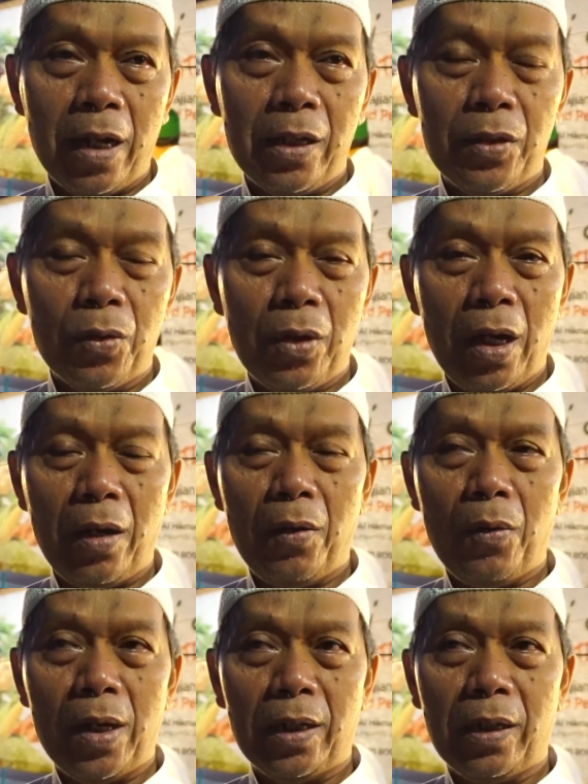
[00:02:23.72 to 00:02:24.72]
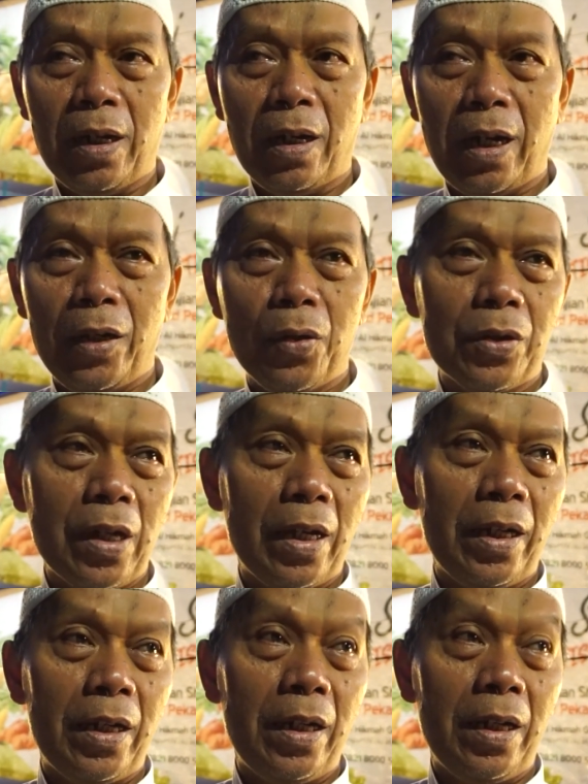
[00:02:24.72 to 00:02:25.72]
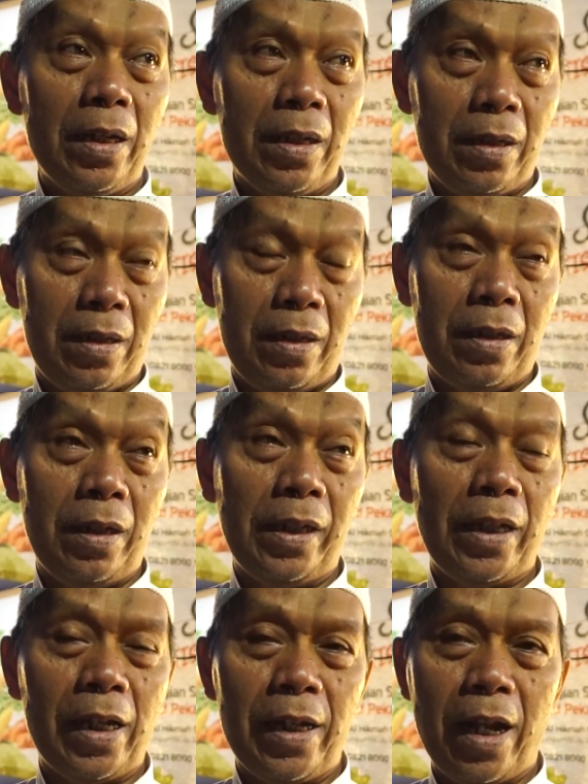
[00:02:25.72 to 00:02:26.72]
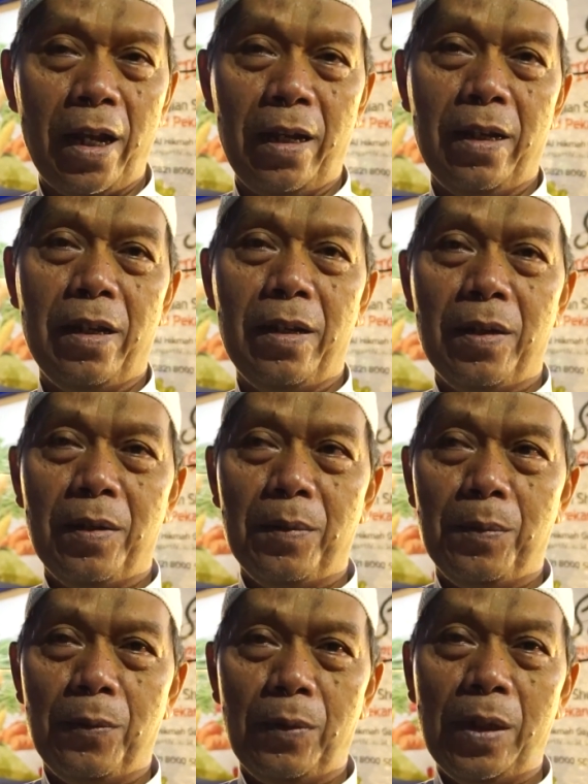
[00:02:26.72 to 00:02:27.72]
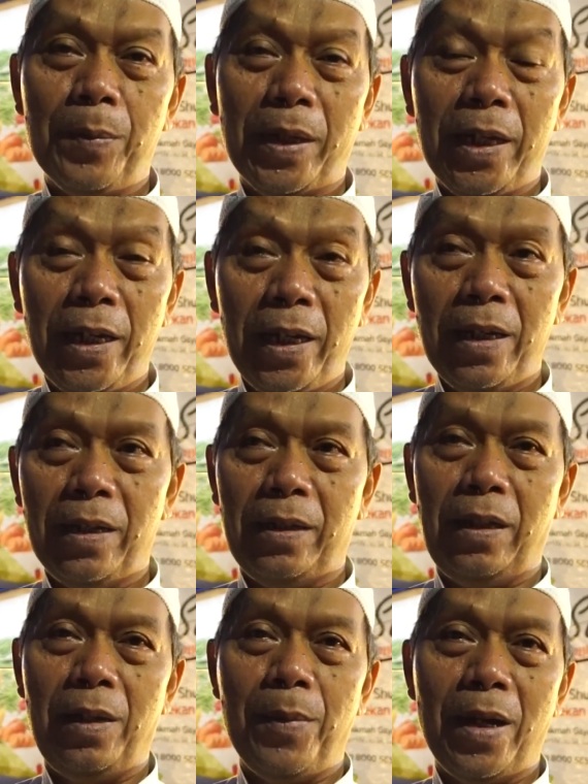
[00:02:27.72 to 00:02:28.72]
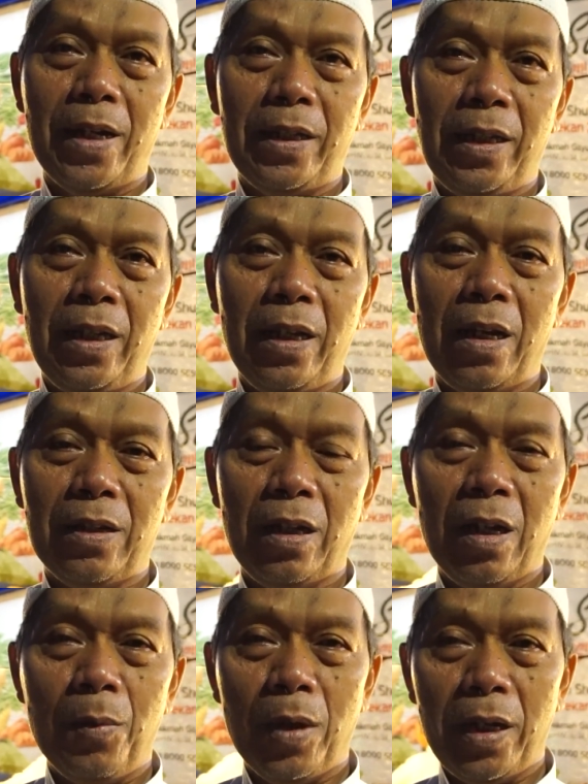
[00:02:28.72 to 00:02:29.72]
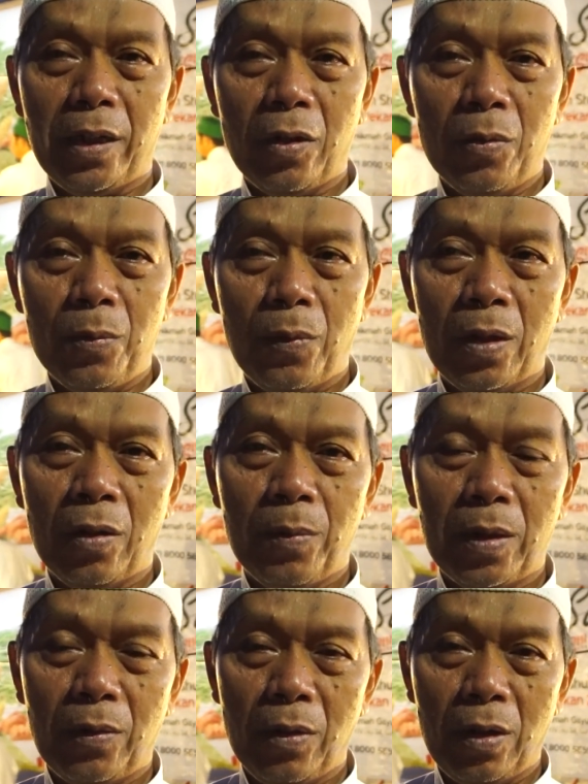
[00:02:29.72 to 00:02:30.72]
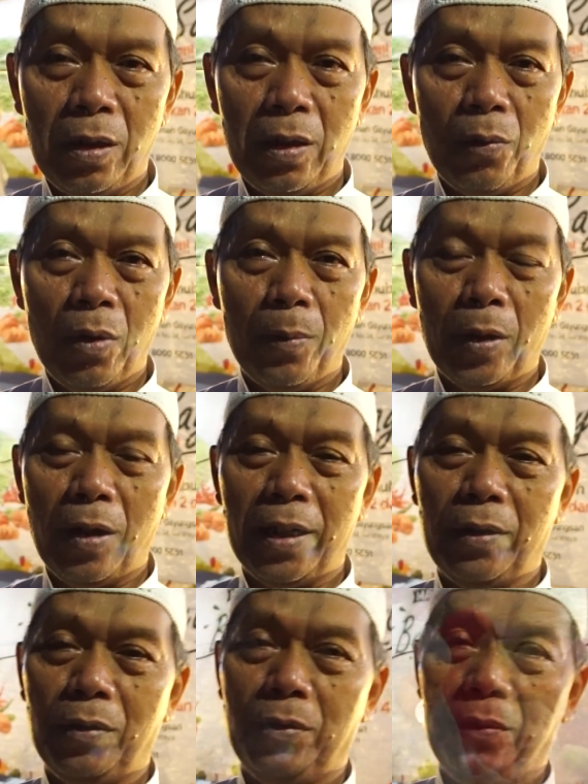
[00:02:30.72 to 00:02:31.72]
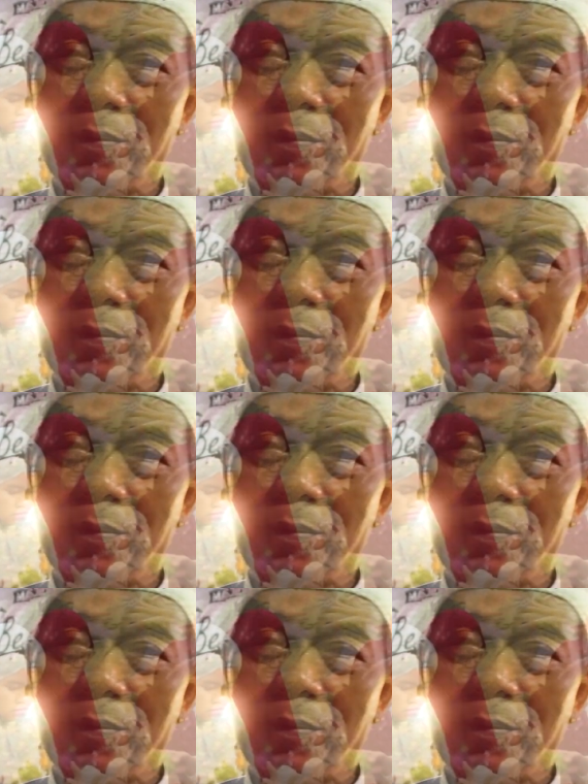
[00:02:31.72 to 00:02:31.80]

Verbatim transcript: dan juga warga Gayung Sari sekitarnya. Mungkin begini, terima kasih. Assalamualaikum warahmatullahi wabarakatuh.